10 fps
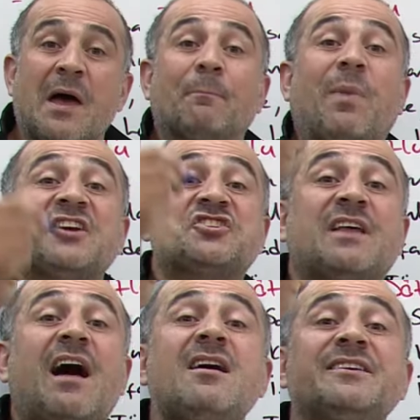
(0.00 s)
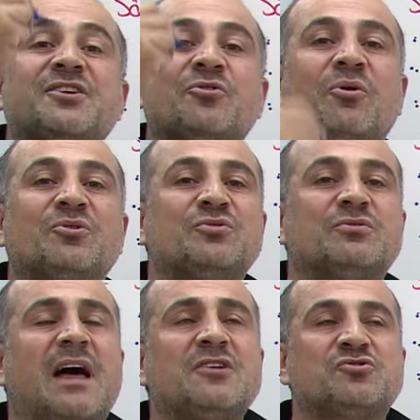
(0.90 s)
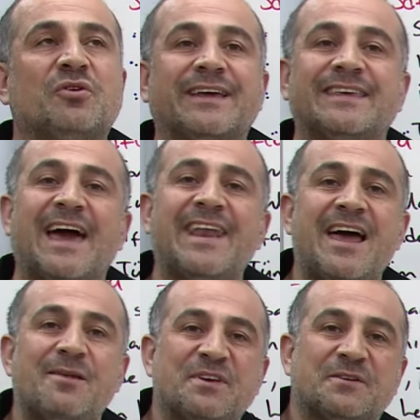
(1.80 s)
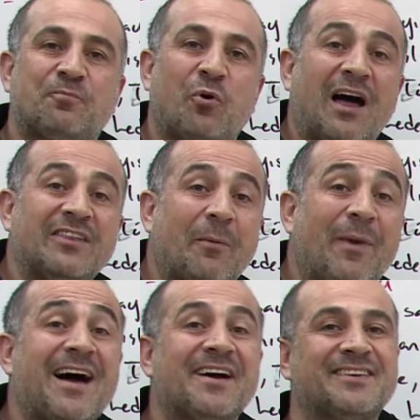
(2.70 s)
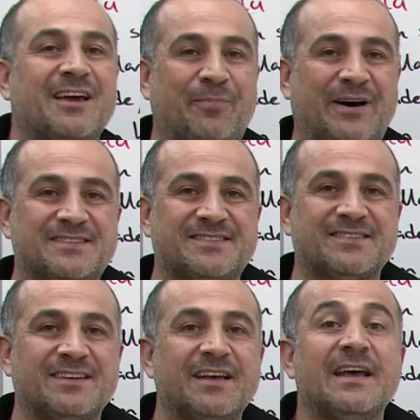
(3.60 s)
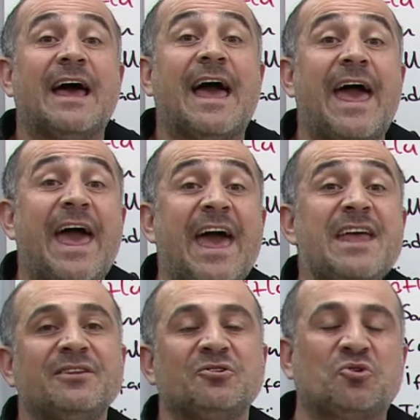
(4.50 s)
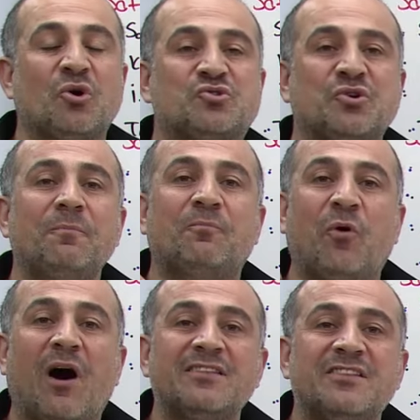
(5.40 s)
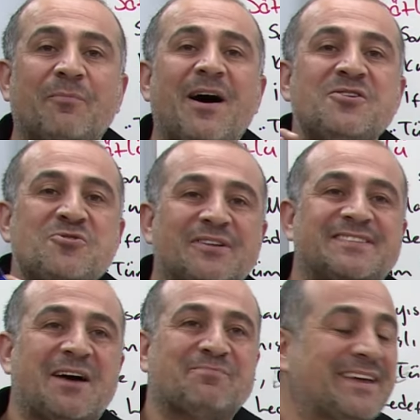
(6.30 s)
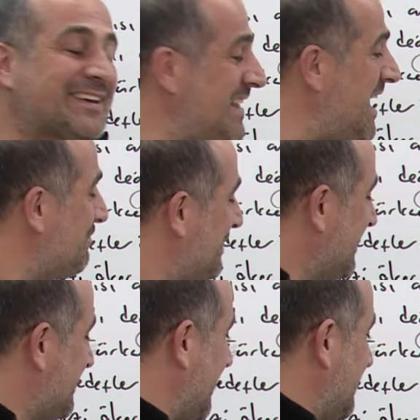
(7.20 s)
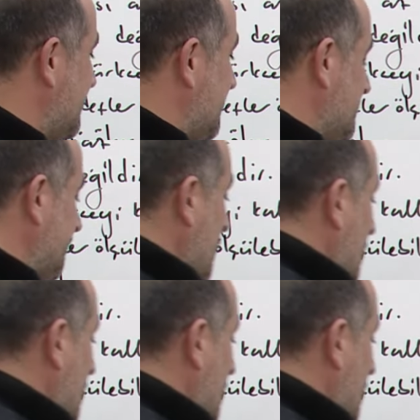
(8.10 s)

Baştan sona okuduktan sonra genel bir puanlama yaparsın. En kötü puanlama yöntemlerinden bir tanesidir.